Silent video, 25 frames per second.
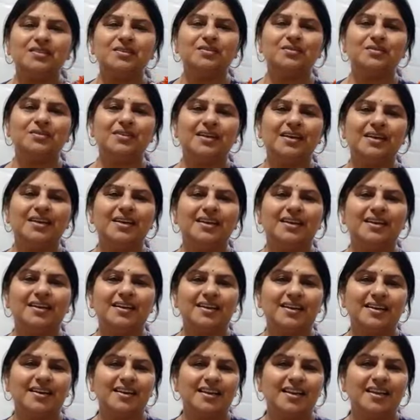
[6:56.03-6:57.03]
सुंदर लग
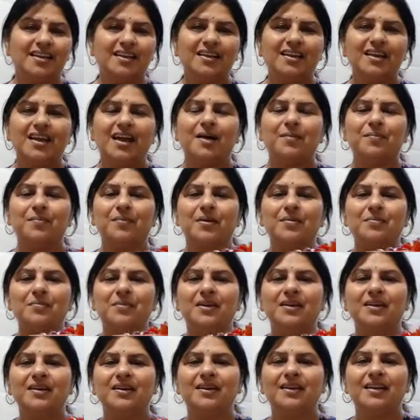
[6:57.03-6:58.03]
रहा है कि आपका
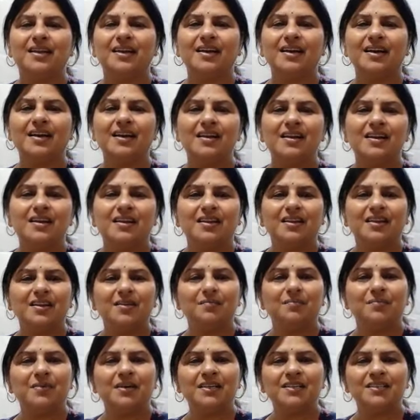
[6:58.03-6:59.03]
मन करेगा
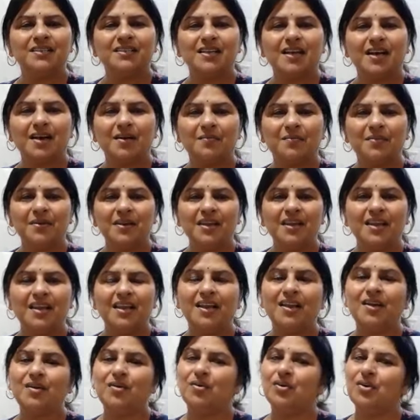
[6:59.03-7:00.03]
कि बस अभी
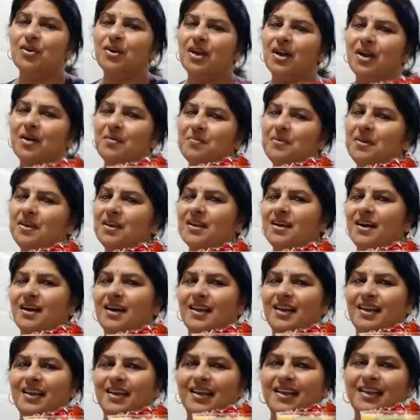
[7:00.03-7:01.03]
ले और अभी
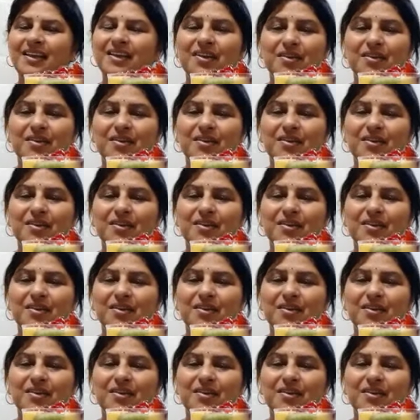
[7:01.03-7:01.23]
खा ले